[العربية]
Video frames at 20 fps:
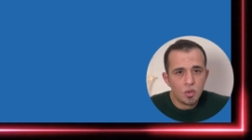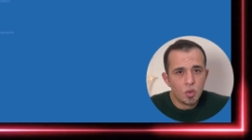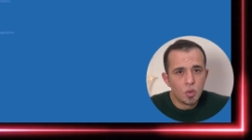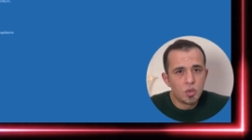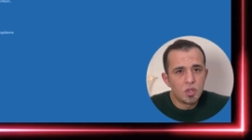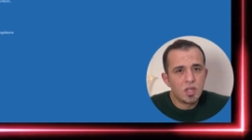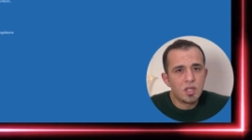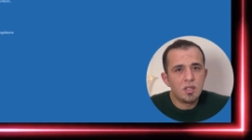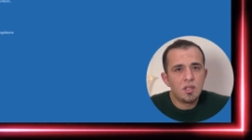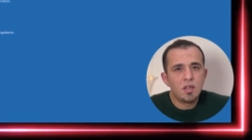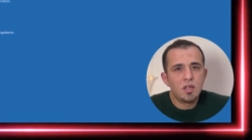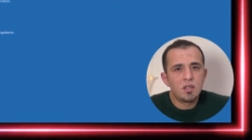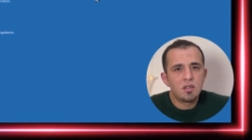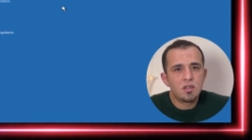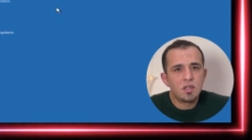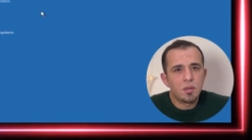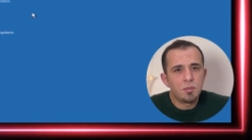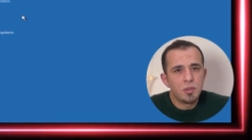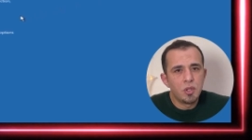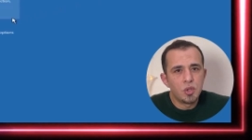وتختار
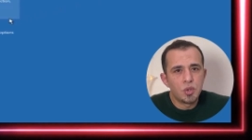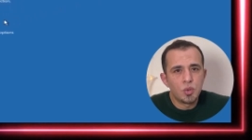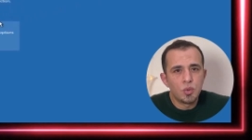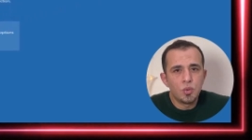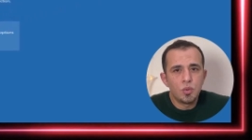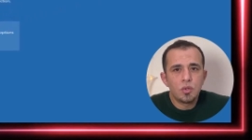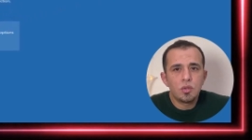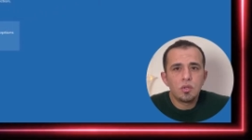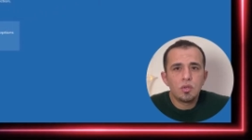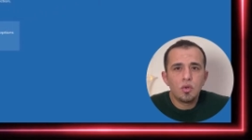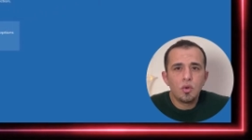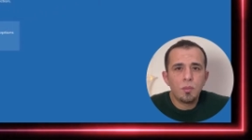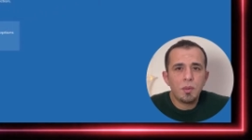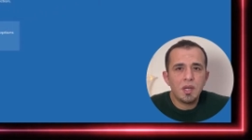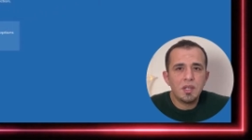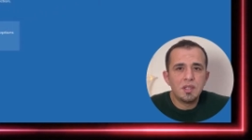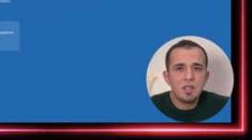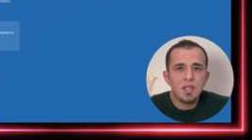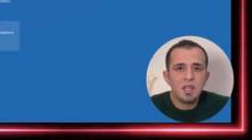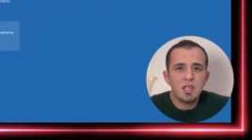ترابل شوت
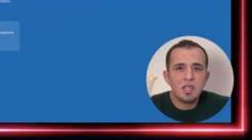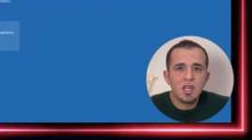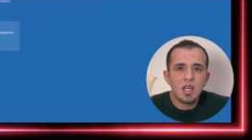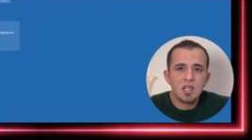وبعدين